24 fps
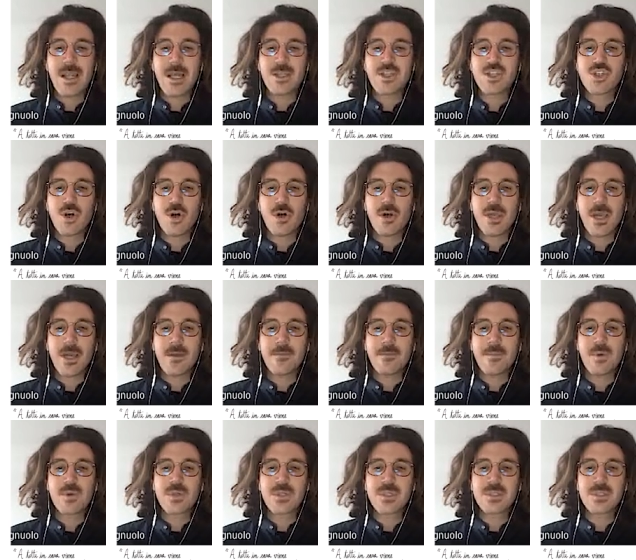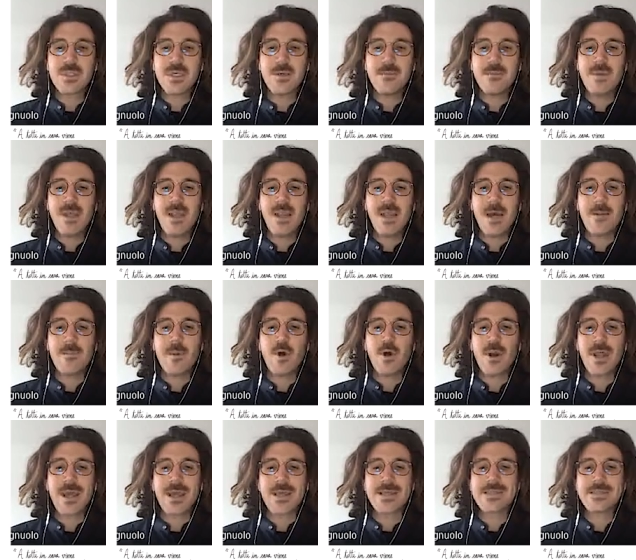della gioia impossibile,
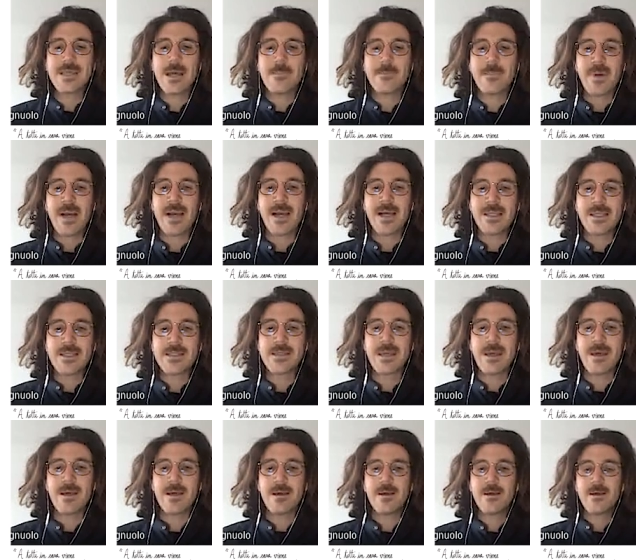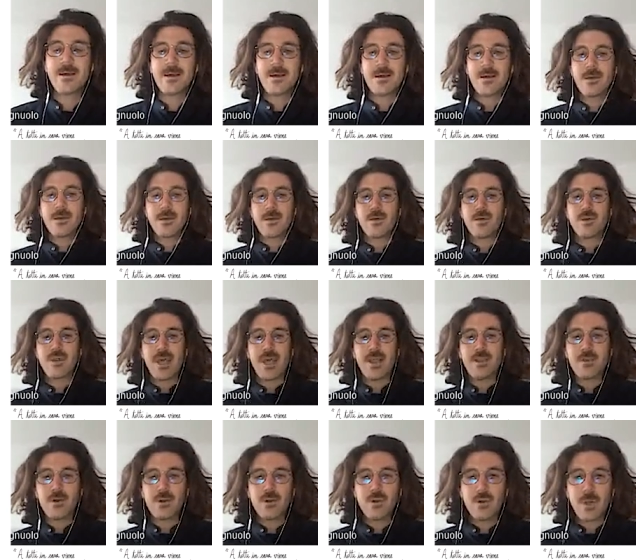amore che si appaga di sé,
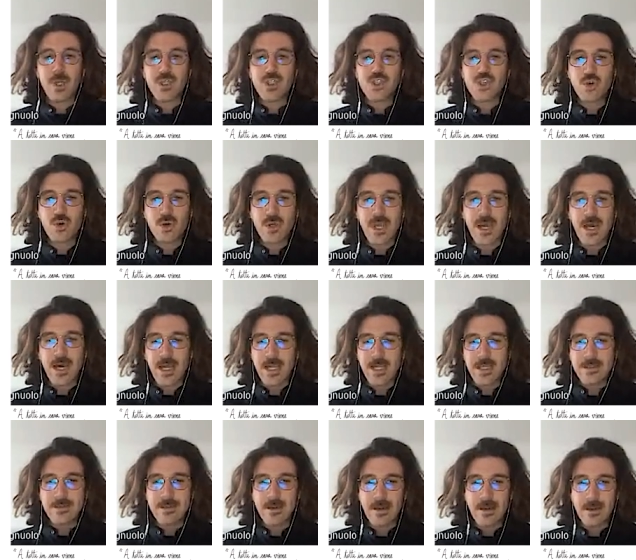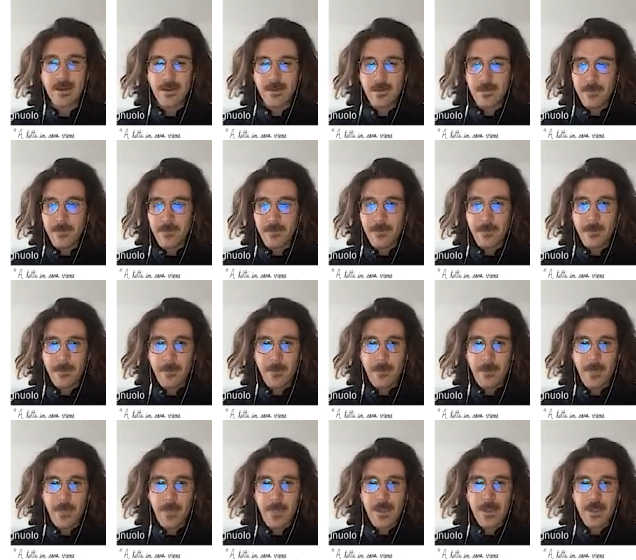godendo di una gioia altra,
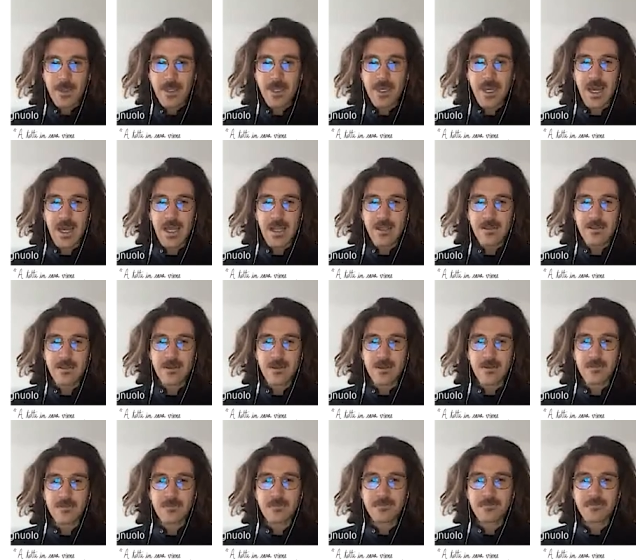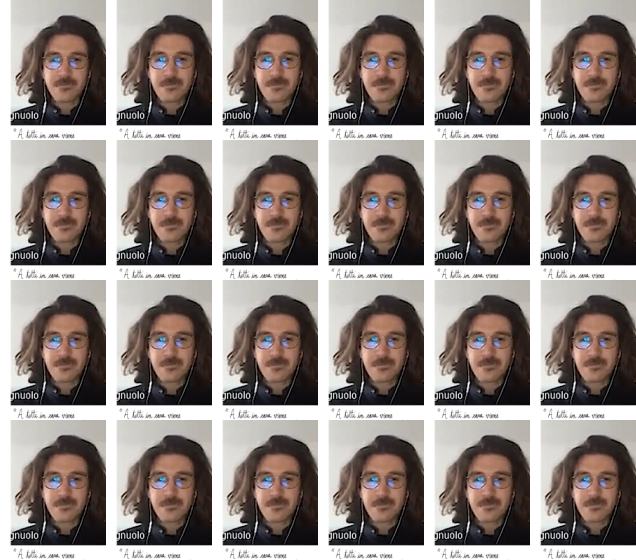in altro.